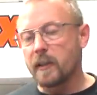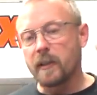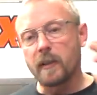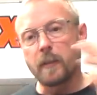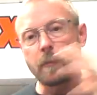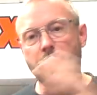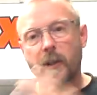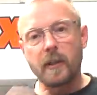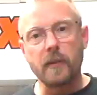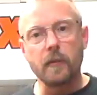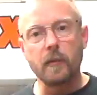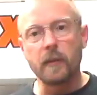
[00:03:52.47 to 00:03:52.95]
cette
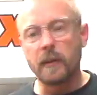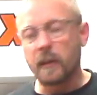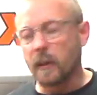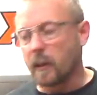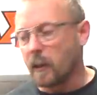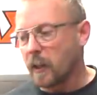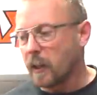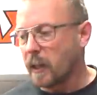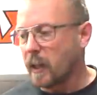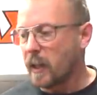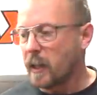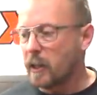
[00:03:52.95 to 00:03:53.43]
pression était dans
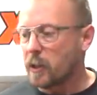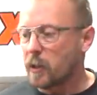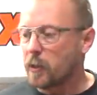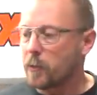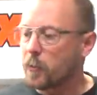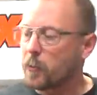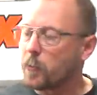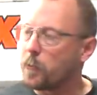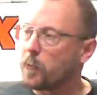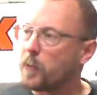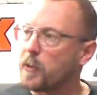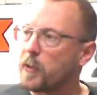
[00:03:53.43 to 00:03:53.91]
la cage et
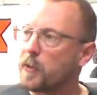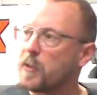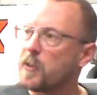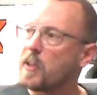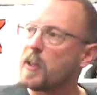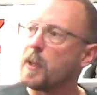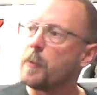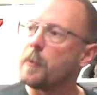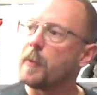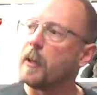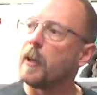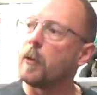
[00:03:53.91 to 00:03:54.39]
tu
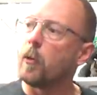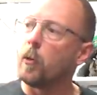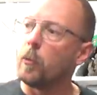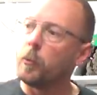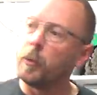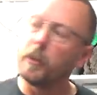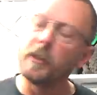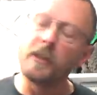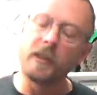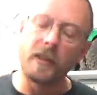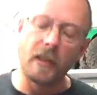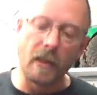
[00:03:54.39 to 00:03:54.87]
finissais par
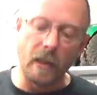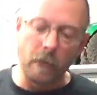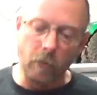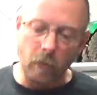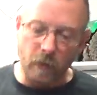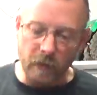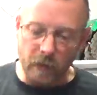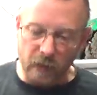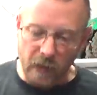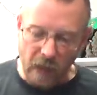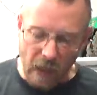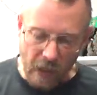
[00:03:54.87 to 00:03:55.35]
rompre des
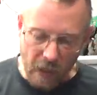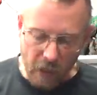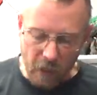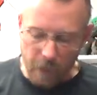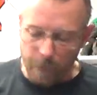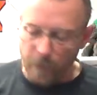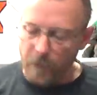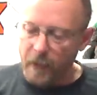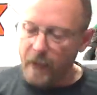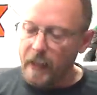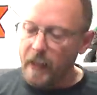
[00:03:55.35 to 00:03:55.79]
éléments de cage.